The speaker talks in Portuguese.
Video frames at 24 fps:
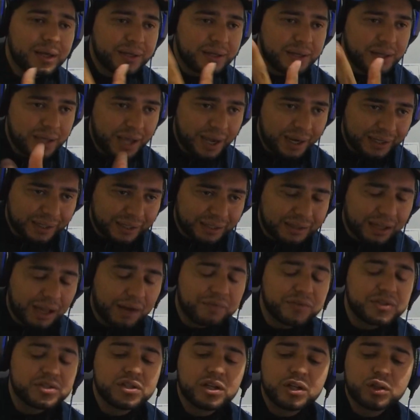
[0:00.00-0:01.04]
que
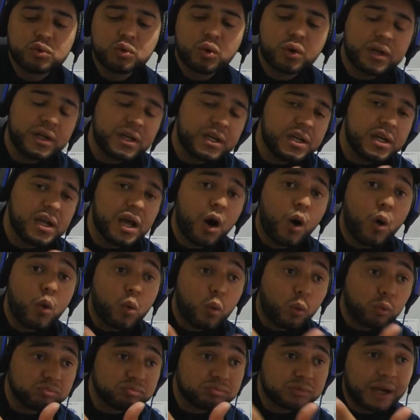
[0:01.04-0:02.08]
agradava a diretoria, ao
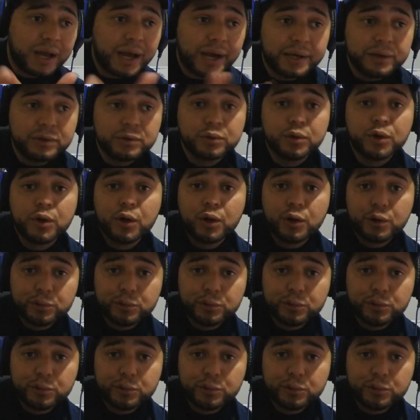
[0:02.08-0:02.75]
contrário